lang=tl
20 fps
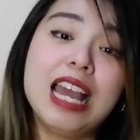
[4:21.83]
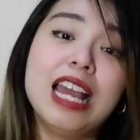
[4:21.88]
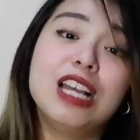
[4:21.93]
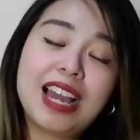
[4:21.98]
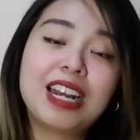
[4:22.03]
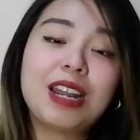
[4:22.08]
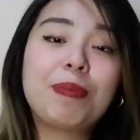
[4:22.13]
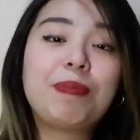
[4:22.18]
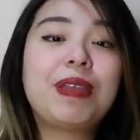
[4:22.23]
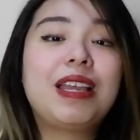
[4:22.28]

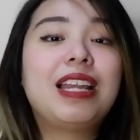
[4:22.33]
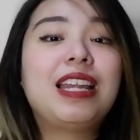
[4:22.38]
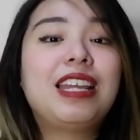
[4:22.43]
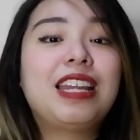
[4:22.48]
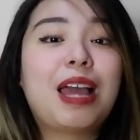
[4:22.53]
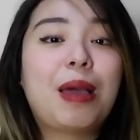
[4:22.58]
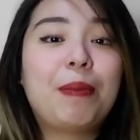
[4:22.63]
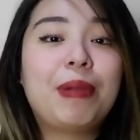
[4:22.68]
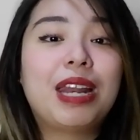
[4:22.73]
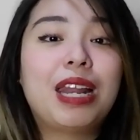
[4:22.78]
Ang
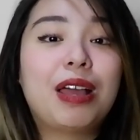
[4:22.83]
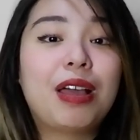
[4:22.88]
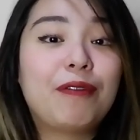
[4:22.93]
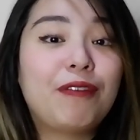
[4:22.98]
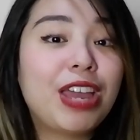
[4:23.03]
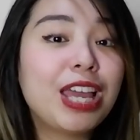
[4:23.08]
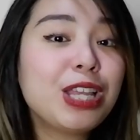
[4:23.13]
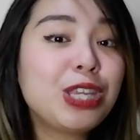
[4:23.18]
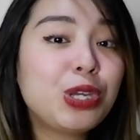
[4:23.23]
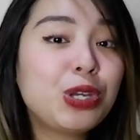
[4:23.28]
napili namin na
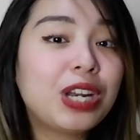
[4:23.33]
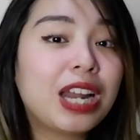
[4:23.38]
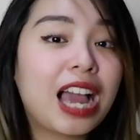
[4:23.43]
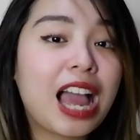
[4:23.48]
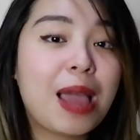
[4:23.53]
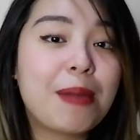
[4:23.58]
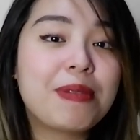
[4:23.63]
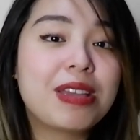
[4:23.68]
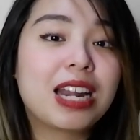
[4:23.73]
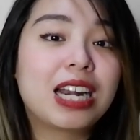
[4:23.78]
venue ng
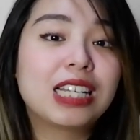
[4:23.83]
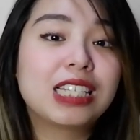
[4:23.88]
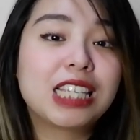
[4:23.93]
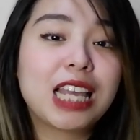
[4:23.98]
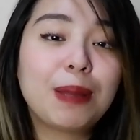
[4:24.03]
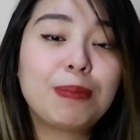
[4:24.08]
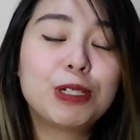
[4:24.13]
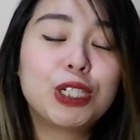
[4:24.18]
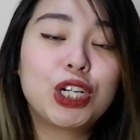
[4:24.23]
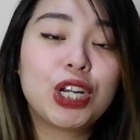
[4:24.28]
aming
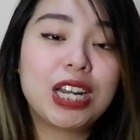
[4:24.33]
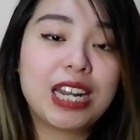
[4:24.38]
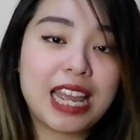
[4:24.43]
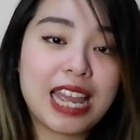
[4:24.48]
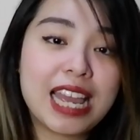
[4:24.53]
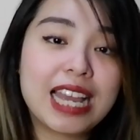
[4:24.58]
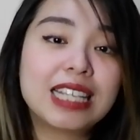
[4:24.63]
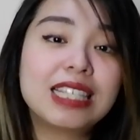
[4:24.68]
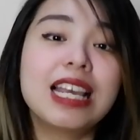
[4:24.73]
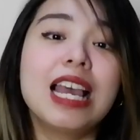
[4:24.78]
reception
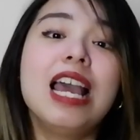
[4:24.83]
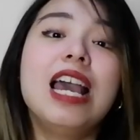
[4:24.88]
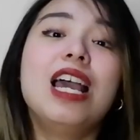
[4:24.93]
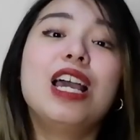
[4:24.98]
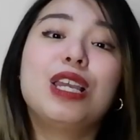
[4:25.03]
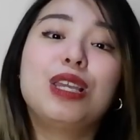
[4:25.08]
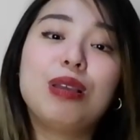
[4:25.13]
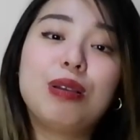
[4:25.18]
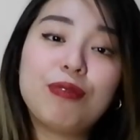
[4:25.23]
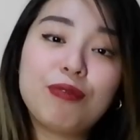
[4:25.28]
is
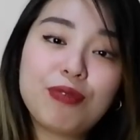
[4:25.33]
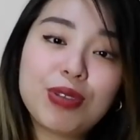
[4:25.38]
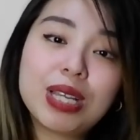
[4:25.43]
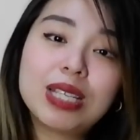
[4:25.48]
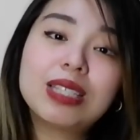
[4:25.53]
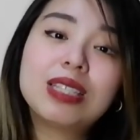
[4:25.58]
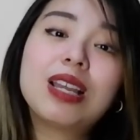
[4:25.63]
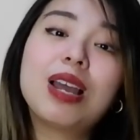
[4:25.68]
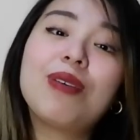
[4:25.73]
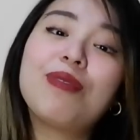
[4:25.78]
yung
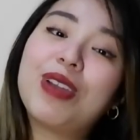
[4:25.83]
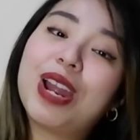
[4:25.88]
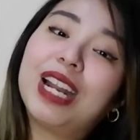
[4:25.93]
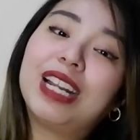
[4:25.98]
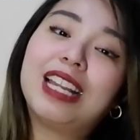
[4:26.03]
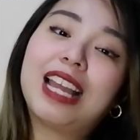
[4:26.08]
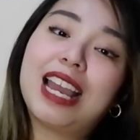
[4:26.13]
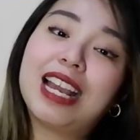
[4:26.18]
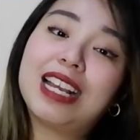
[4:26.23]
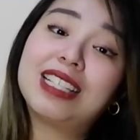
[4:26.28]
Vista
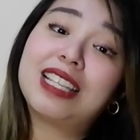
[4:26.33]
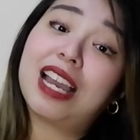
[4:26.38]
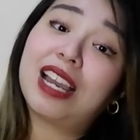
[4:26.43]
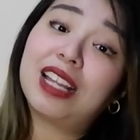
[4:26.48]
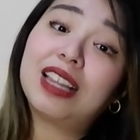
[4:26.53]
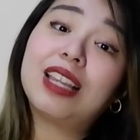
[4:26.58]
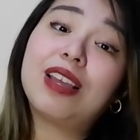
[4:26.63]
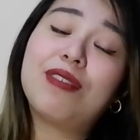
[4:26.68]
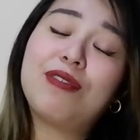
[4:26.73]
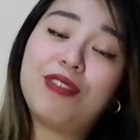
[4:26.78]
Verde
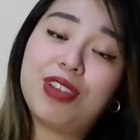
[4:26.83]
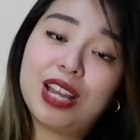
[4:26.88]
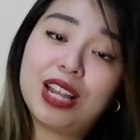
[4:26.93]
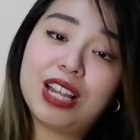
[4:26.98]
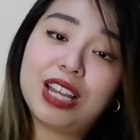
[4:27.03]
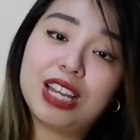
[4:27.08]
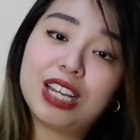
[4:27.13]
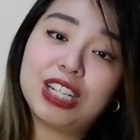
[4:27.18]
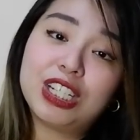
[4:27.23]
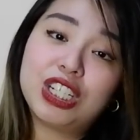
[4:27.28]
Executive
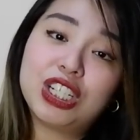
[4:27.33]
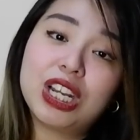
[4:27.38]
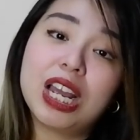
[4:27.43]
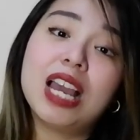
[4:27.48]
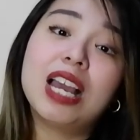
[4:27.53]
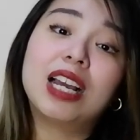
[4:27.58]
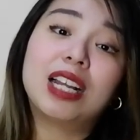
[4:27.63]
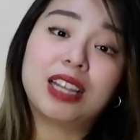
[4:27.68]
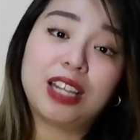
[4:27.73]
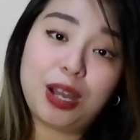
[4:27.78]
Village
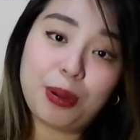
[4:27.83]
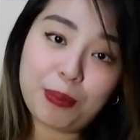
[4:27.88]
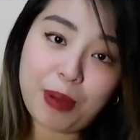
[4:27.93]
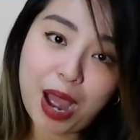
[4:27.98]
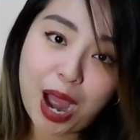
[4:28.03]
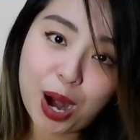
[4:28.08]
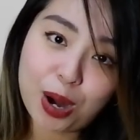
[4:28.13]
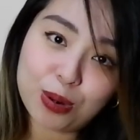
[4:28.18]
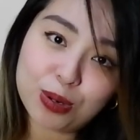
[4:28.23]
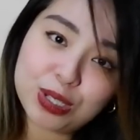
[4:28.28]

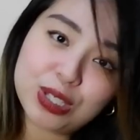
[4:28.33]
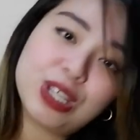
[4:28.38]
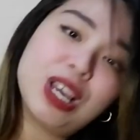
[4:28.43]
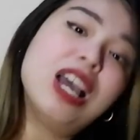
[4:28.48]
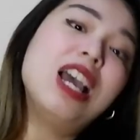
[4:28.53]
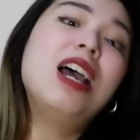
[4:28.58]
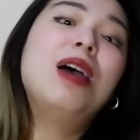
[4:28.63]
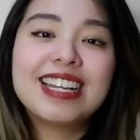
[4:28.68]
Clubhouse.